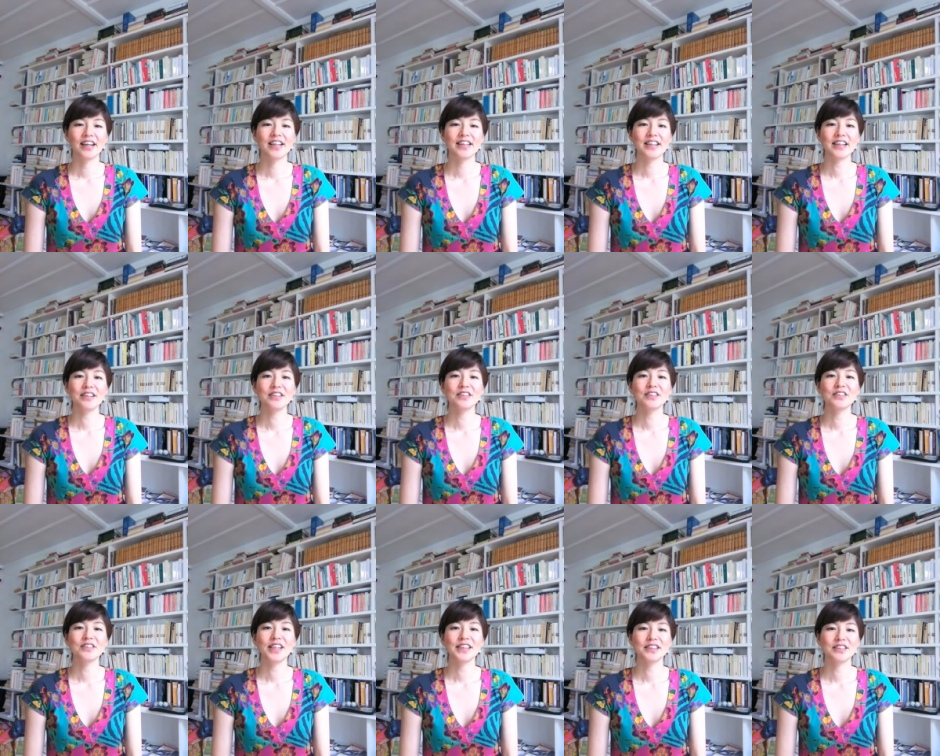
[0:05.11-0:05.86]
来たる
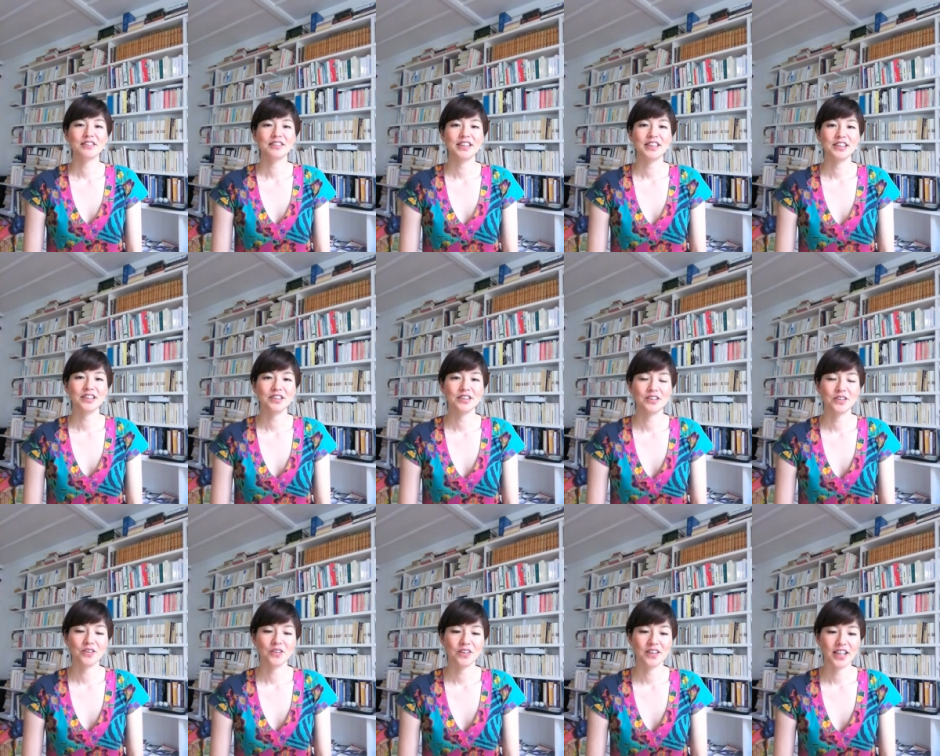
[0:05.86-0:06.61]
9月
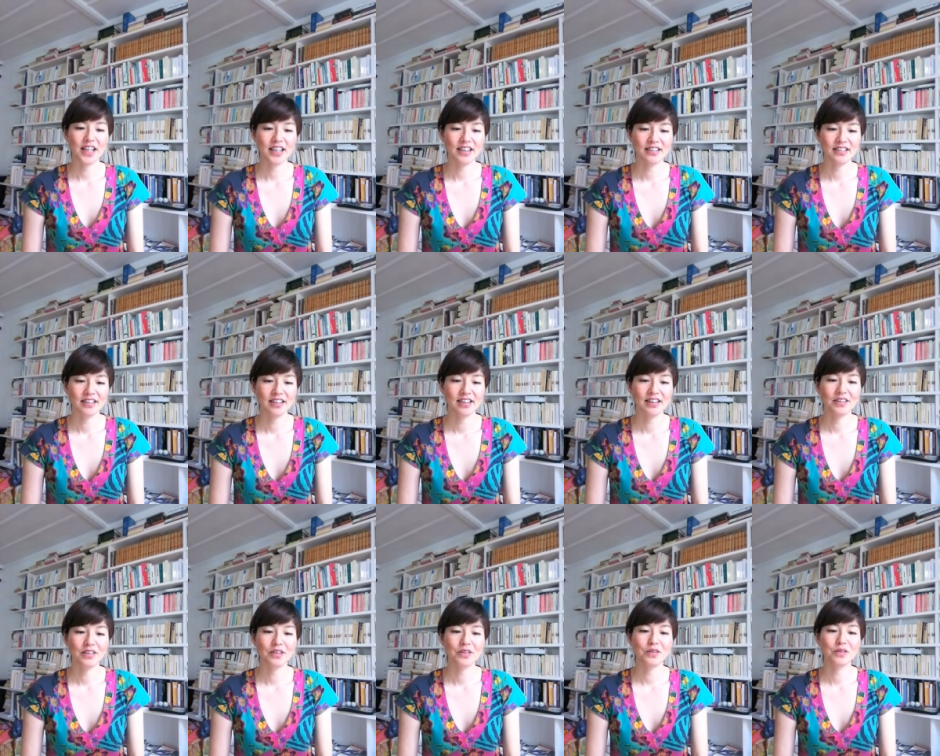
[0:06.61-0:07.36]
24日
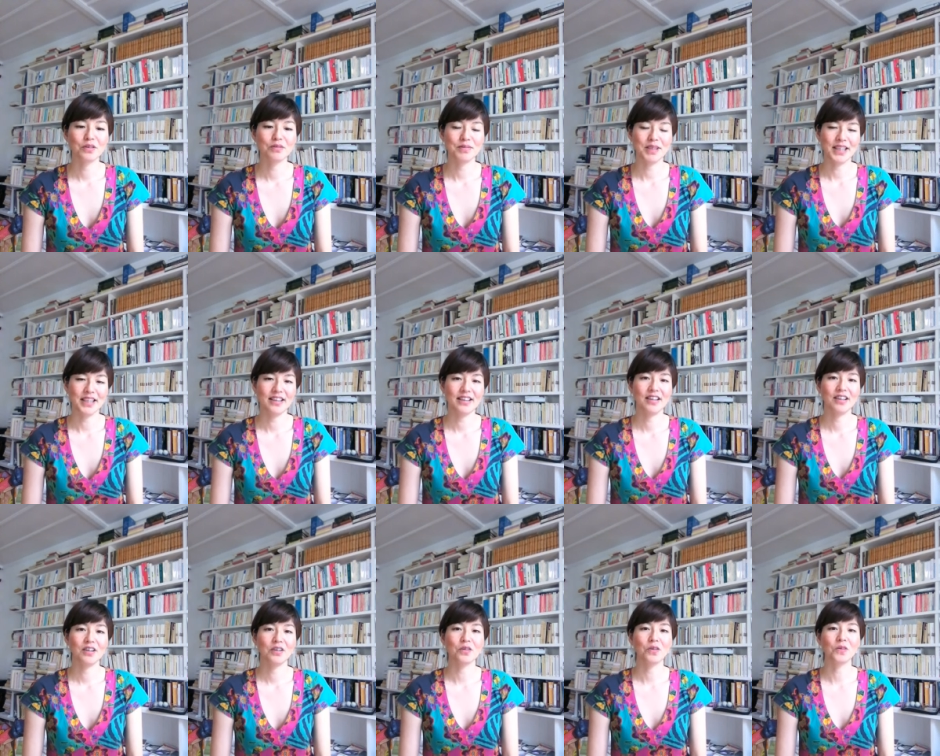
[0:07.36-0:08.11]
土曜日
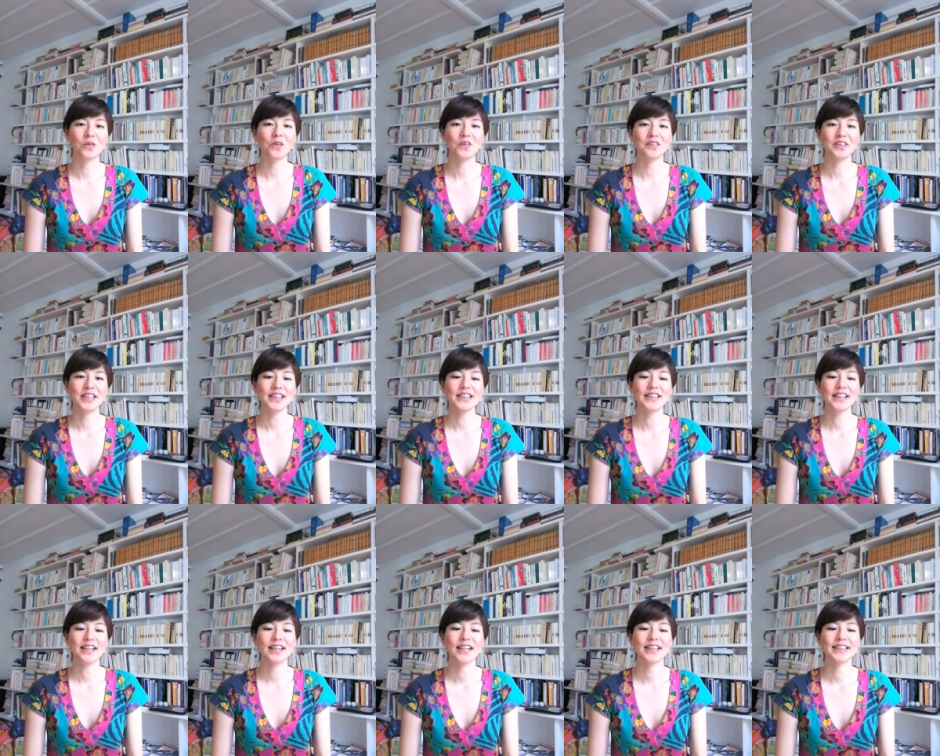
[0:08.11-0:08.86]
午後2
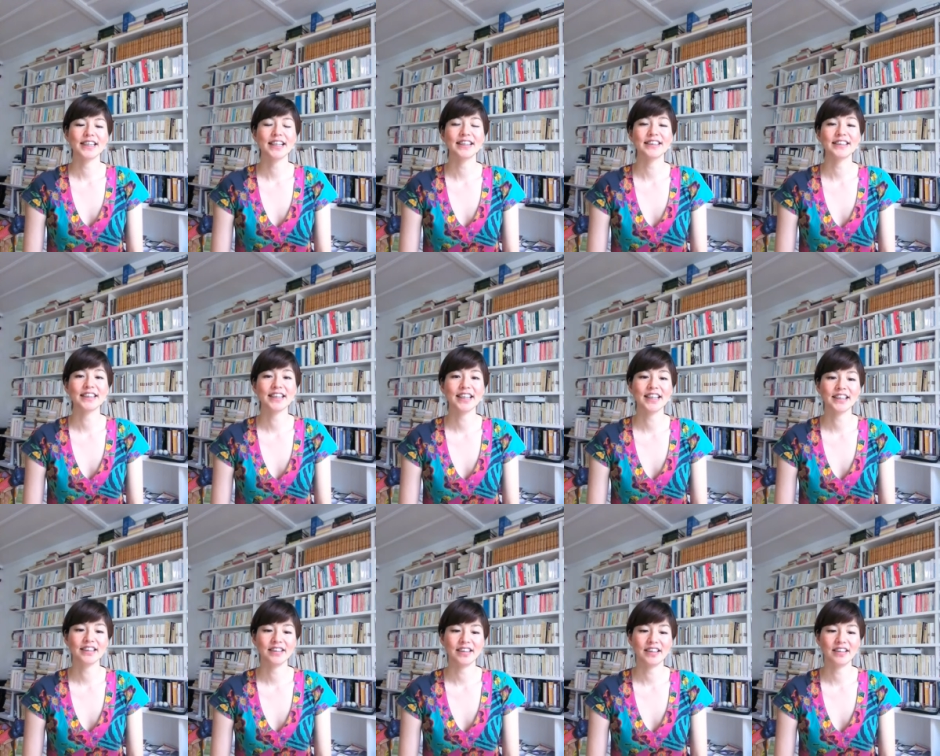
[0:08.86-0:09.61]
時から3時
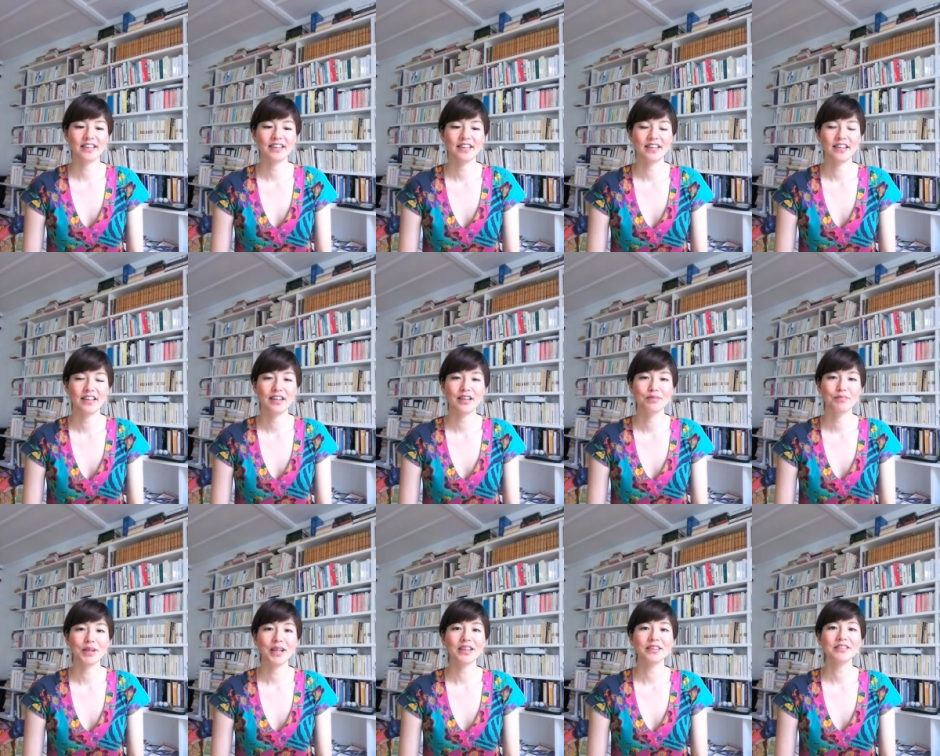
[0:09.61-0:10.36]
半に
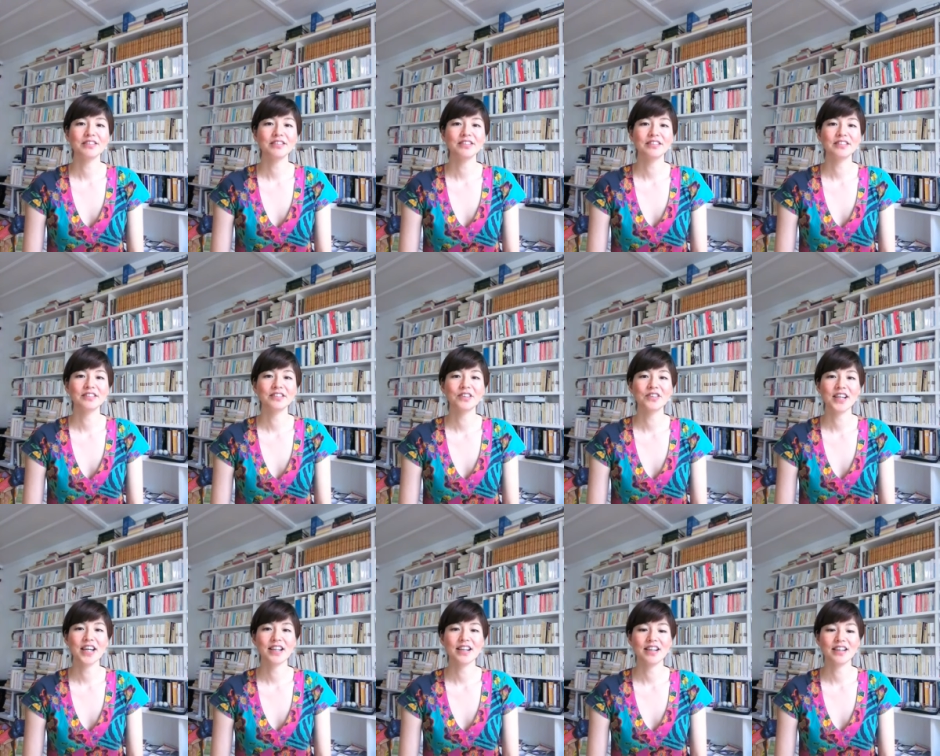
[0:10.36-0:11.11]

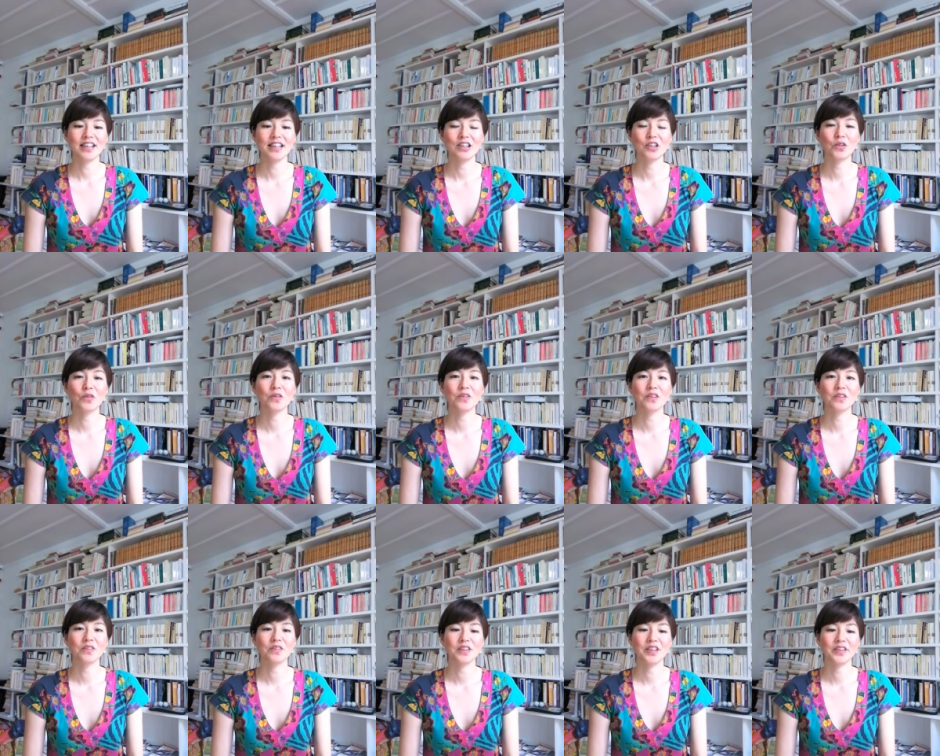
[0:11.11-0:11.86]
パールフルートギャラリー東
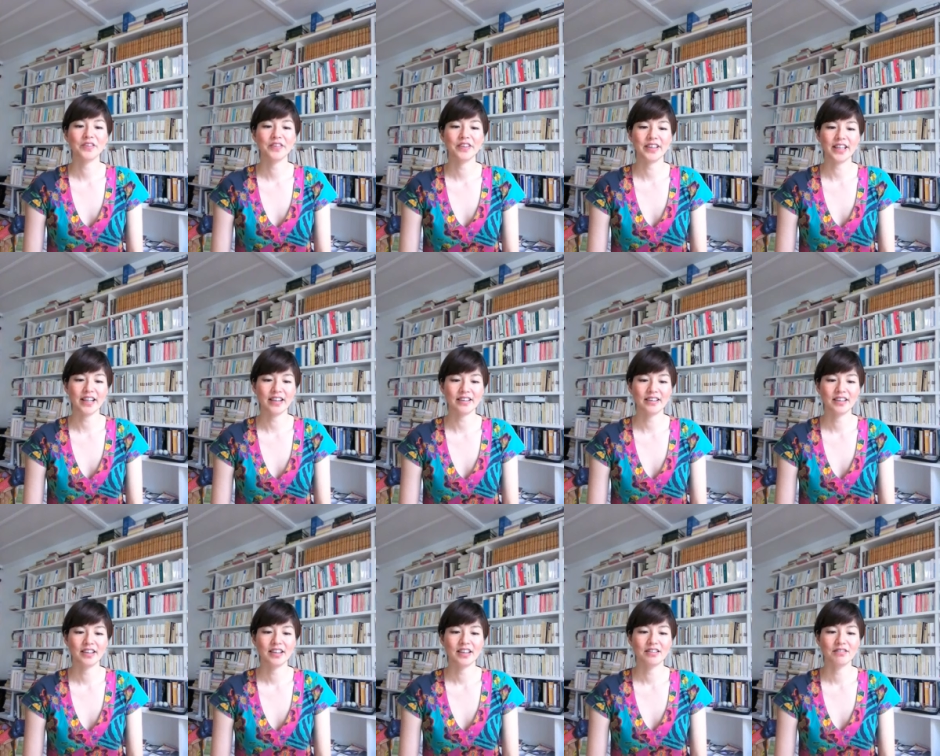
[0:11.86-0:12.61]
京において
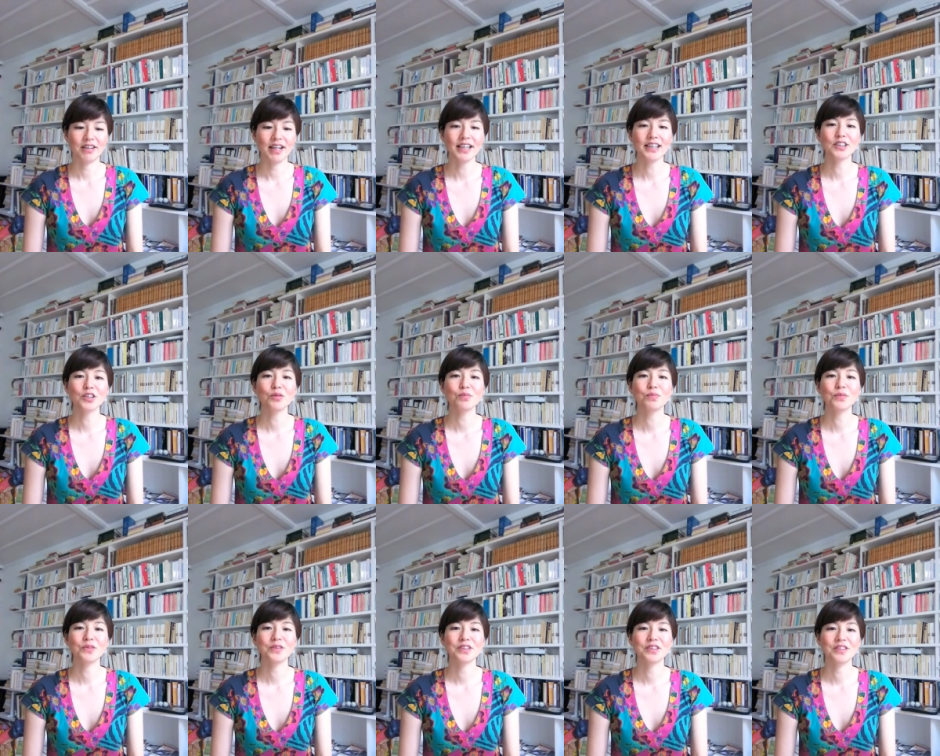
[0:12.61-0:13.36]

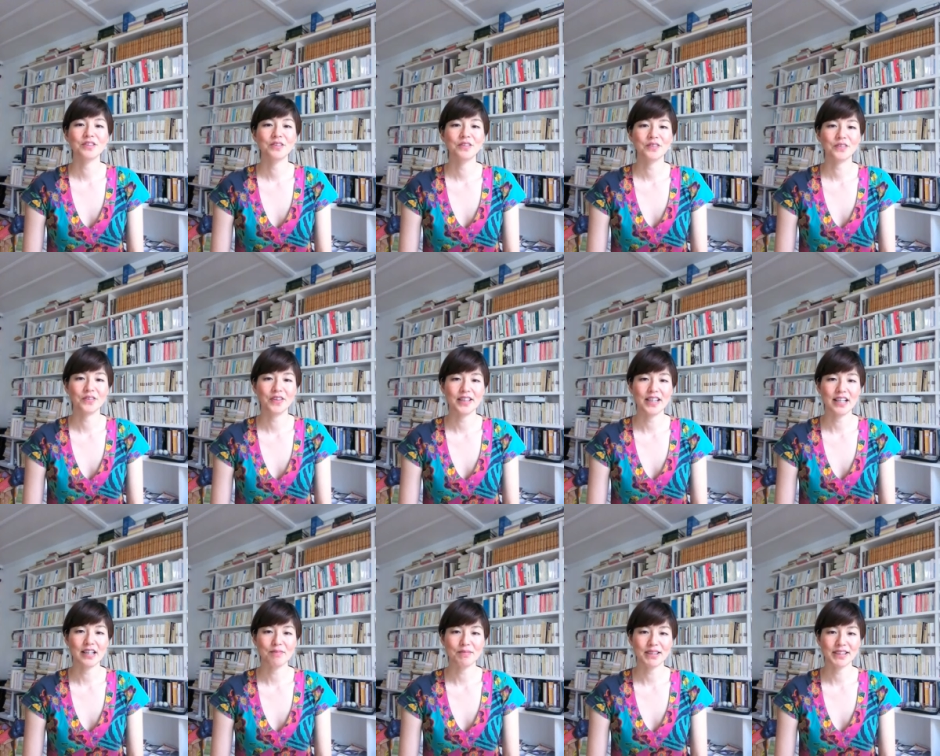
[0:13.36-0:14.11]
ワークショップをすることに
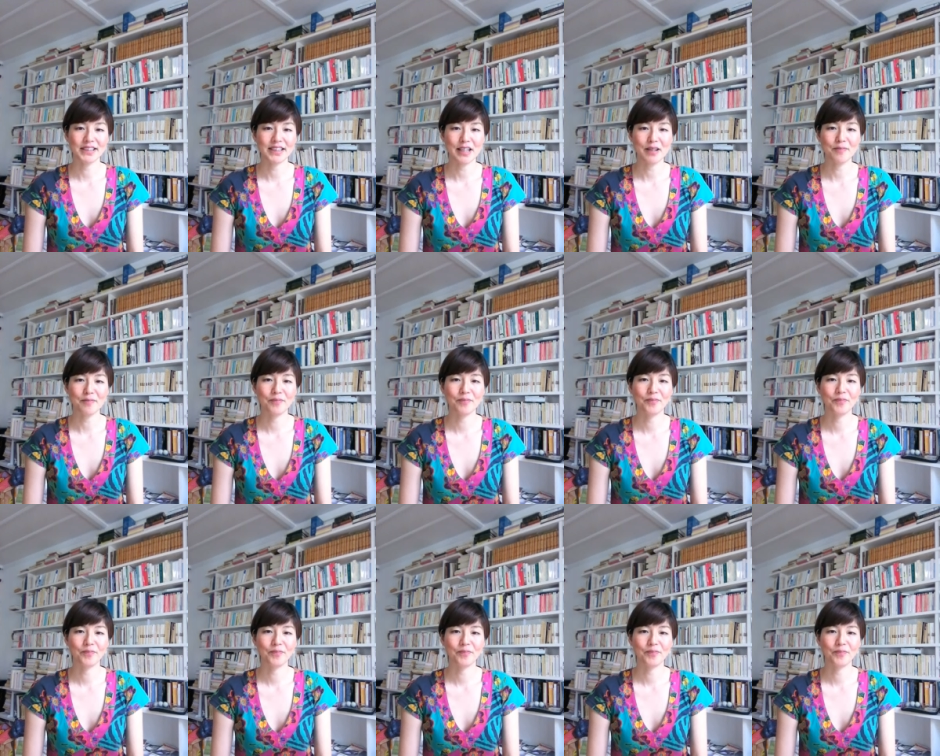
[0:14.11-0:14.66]
なりました